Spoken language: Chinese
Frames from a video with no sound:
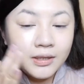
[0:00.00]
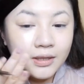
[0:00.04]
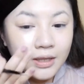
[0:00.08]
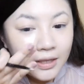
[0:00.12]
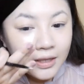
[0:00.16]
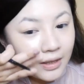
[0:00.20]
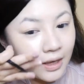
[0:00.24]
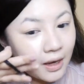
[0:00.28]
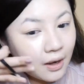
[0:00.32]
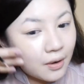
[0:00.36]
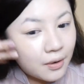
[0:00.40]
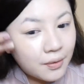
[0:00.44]

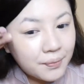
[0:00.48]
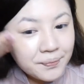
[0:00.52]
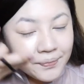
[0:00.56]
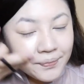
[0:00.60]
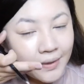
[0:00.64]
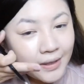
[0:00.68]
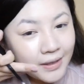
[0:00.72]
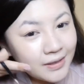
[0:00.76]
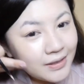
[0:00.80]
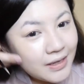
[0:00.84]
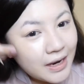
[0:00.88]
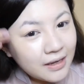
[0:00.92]
更要
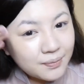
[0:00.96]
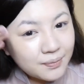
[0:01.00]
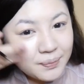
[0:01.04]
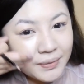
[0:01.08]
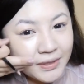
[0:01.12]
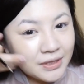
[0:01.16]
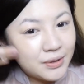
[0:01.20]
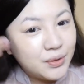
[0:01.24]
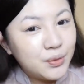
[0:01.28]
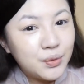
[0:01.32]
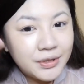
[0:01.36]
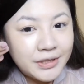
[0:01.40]
让
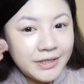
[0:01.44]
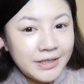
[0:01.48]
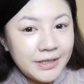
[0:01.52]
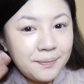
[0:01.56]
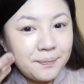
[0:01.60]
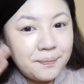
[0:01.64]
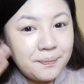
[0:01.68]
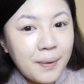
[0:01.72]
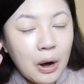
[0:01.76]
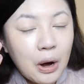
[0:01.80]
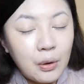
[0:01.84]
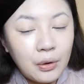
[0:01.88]
苹果
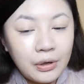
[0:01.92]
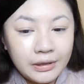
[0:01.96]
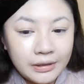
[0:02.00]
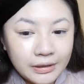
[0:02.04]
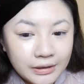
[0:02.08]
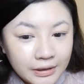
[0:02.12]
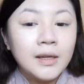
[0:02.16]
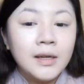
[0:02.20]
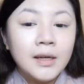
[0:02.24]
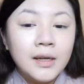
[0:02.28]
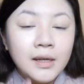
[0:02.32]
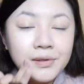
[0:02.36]
肌饱
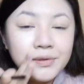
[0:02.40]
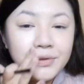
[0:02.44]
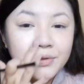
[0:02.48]
和的